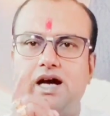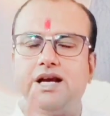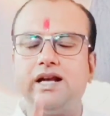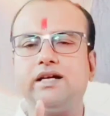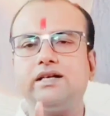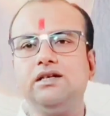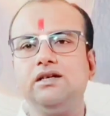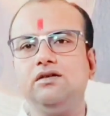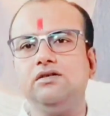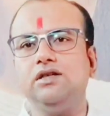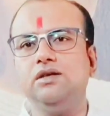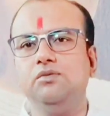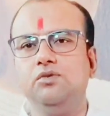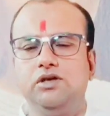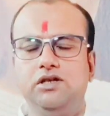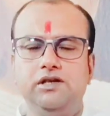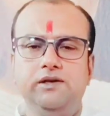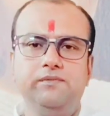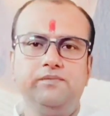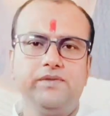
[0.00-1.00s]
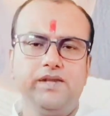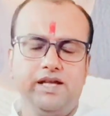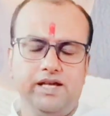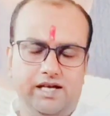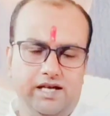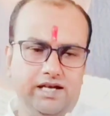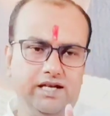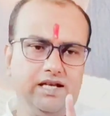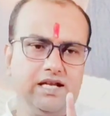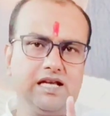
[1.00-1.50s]
আর একটা কথা বলি
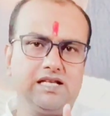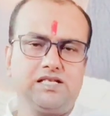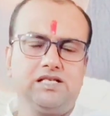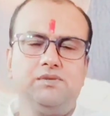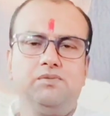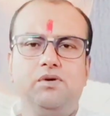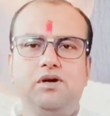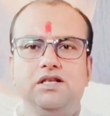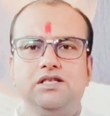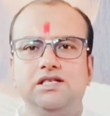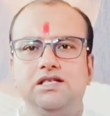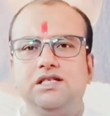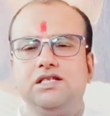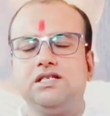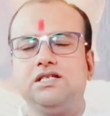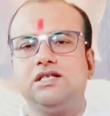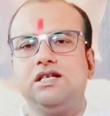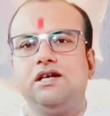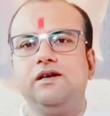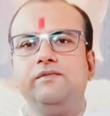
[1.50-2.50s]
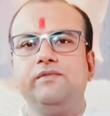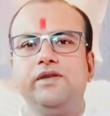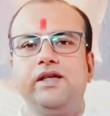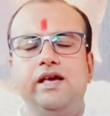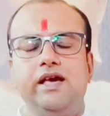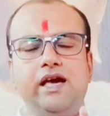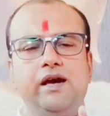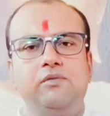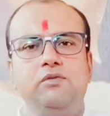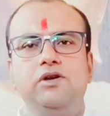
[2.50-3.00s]
এই রাশিফল জিনিসটা
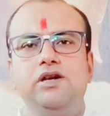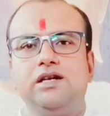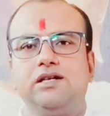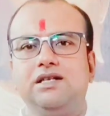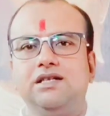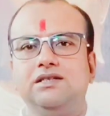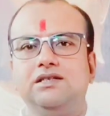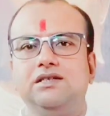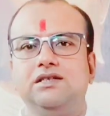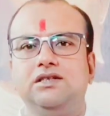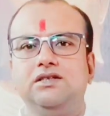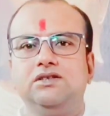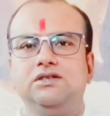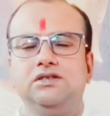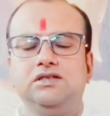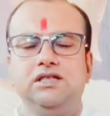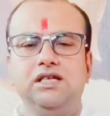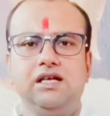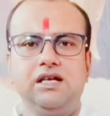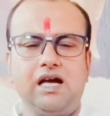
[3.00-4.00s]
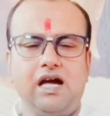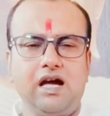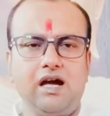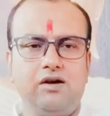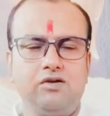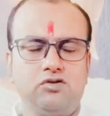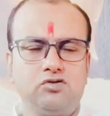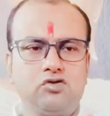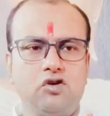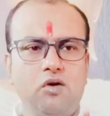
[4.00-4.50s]
এমন একটা জিনিস যে
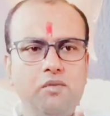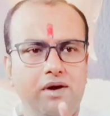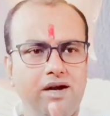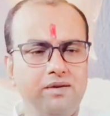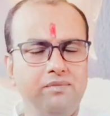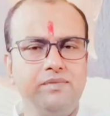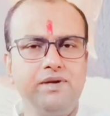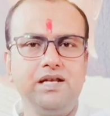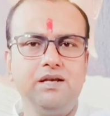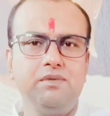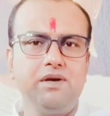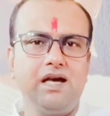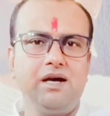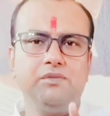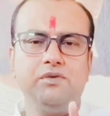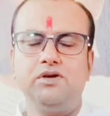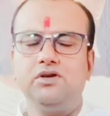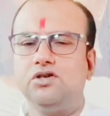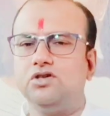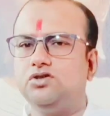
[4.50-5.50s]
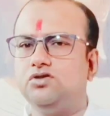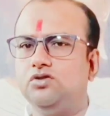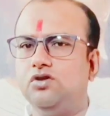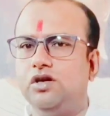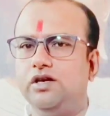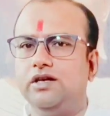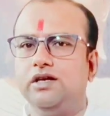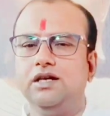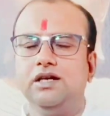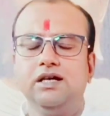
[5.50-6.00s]
সবার মিলবে এমন কিছু
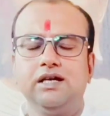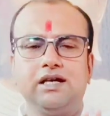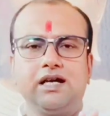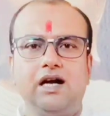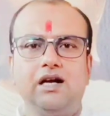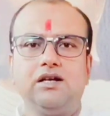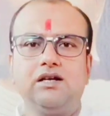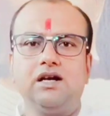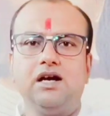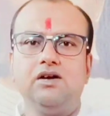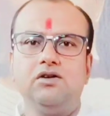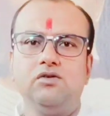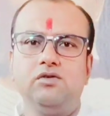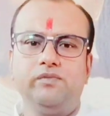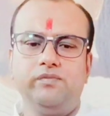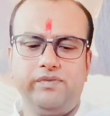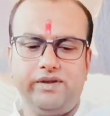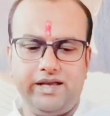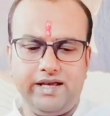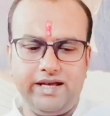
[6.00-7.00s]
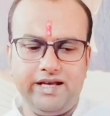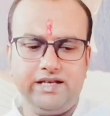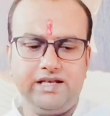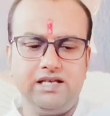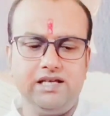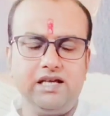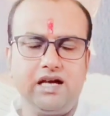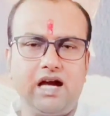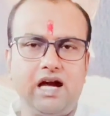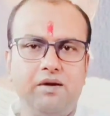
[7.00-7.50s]
নয় তার কারণ
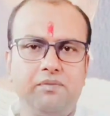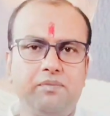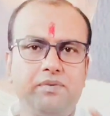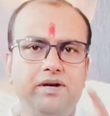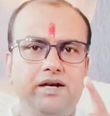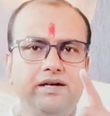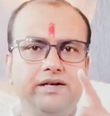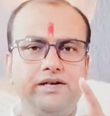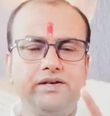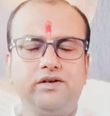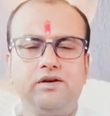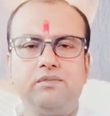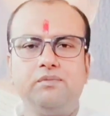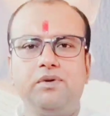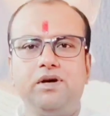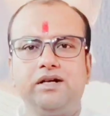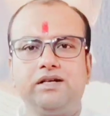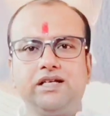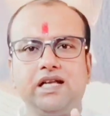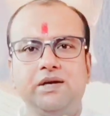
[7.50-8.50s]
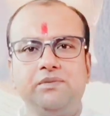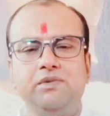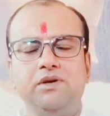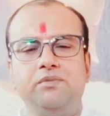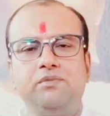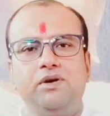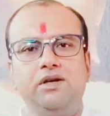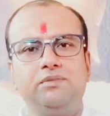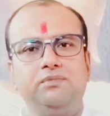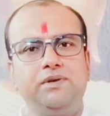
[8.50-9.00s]
এটি আপনার ডেট অফ বার্থ টাইম
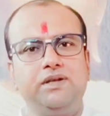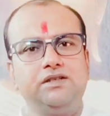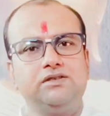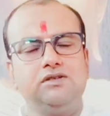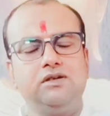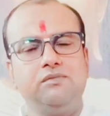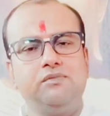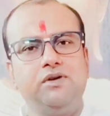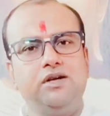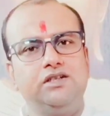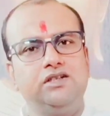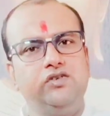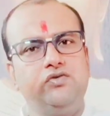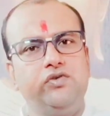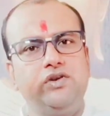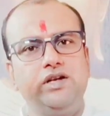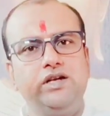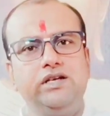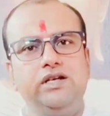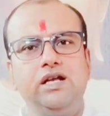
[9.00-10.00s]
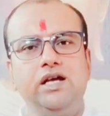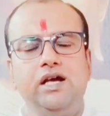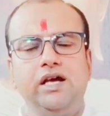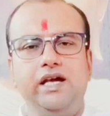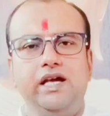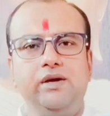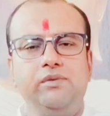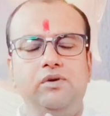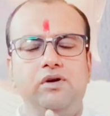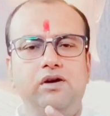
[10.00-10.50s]
অফ বার্থ প্লেস অফ বার্থ ডিফারেন্ট
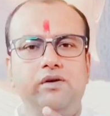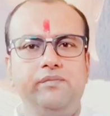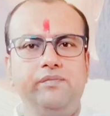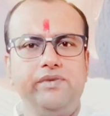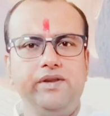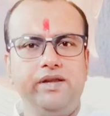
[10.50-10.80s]
এবং